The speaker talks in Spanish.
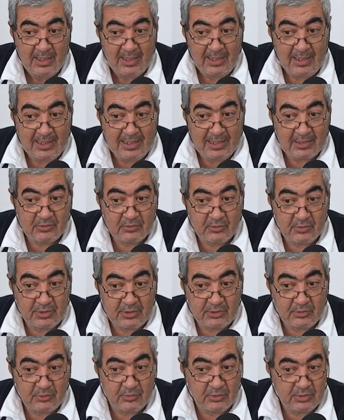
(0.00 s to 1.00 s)
En el caso de
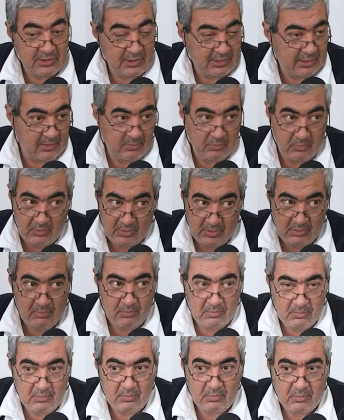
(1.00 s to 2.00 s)
estos dos ya están muy,
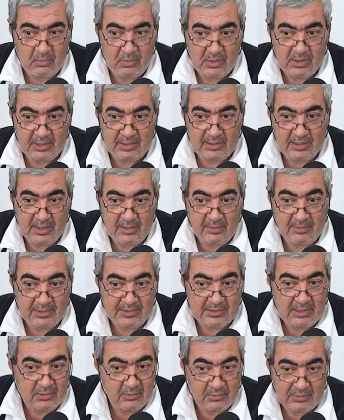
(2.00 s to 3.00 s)
muy este,
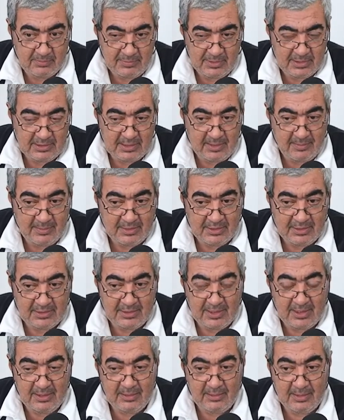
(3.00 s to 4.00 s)
avanzados y prácticamente
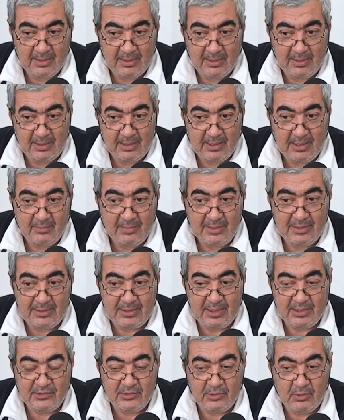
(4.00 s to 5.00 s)
están en,
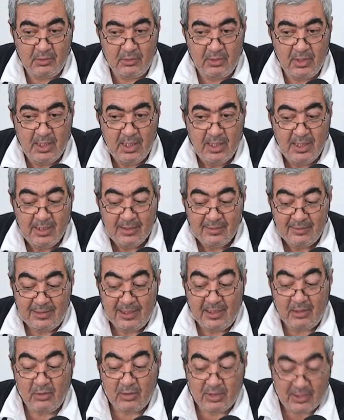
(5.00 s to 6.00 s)
habilitación.
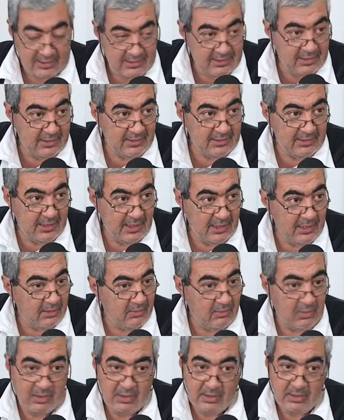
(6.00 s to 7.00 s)
De los
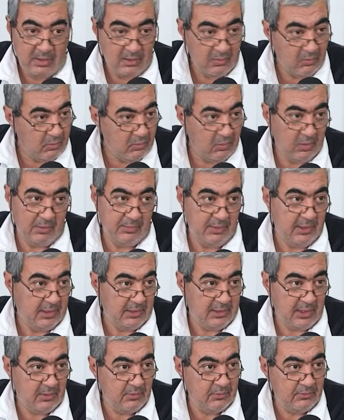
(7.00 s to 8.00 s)
residenciales no hay ninguno
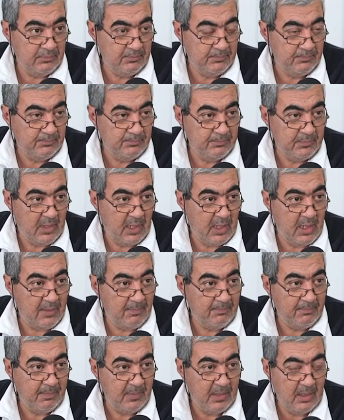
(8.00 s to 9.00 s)
habilitado.
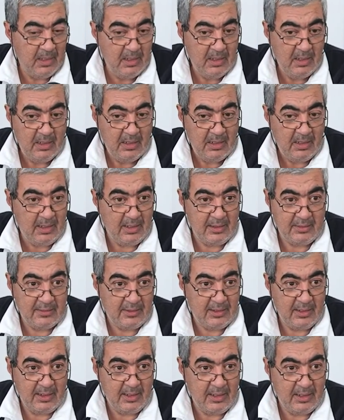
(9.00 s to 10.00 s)
¿ah?
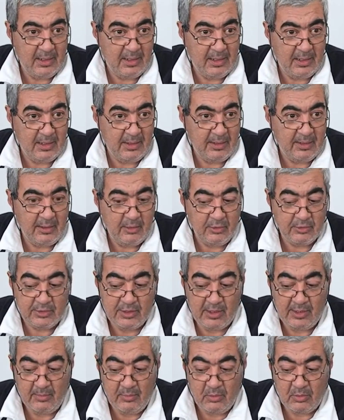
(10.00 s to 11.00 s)
Este, los
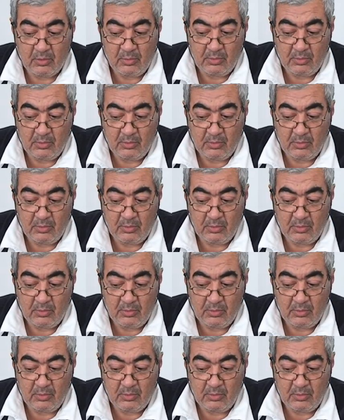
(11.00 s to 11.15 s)
tenemos